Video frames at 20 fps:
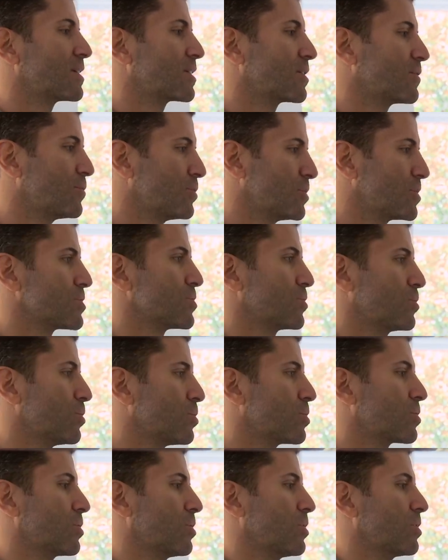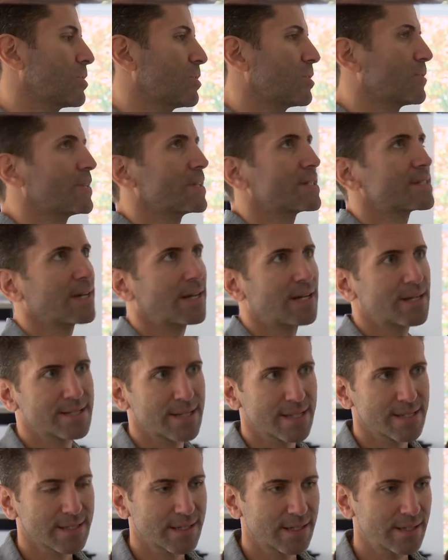die Gefühle so hochkochen und wenn es alles
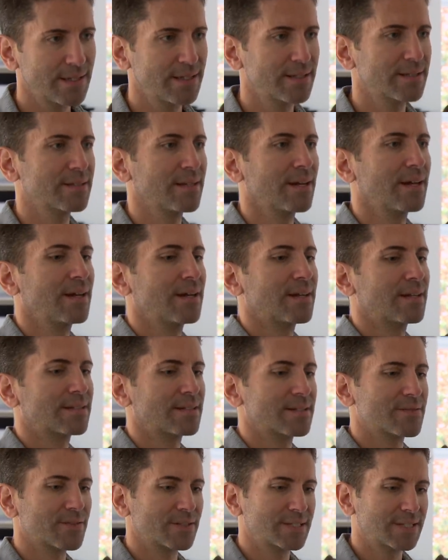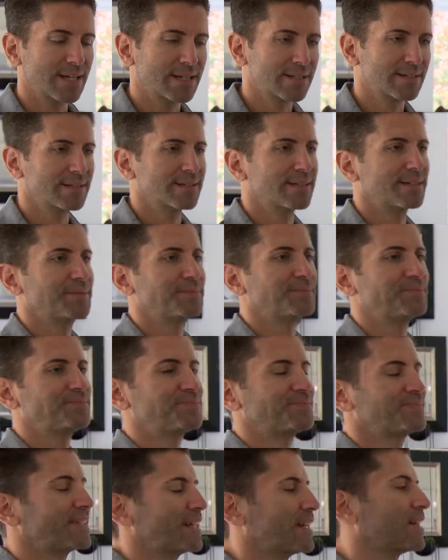eskaliert, dass wir dann
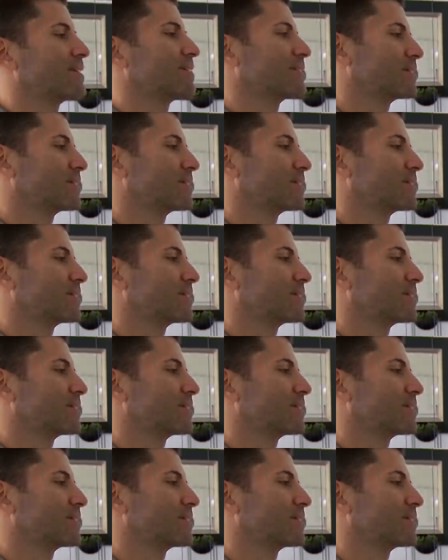ähm, ja,